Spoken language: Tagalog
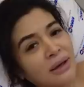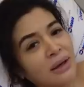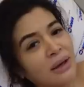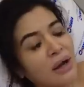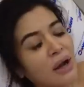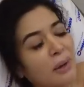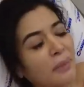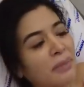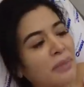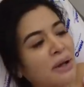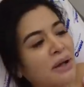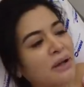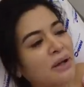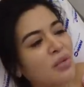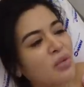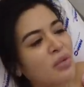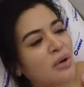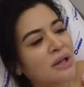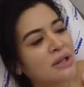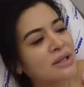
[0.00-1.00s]
Nag-up lang
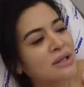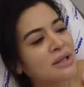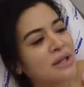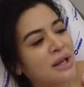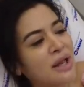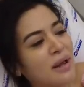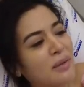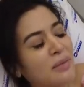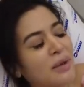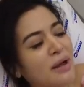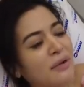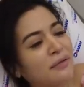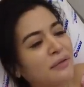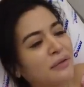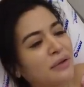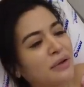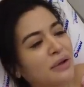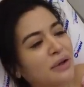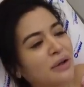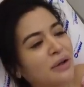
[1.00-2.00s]
ng 1cm
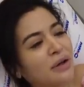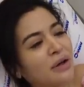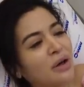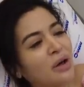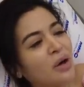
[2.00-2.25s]
after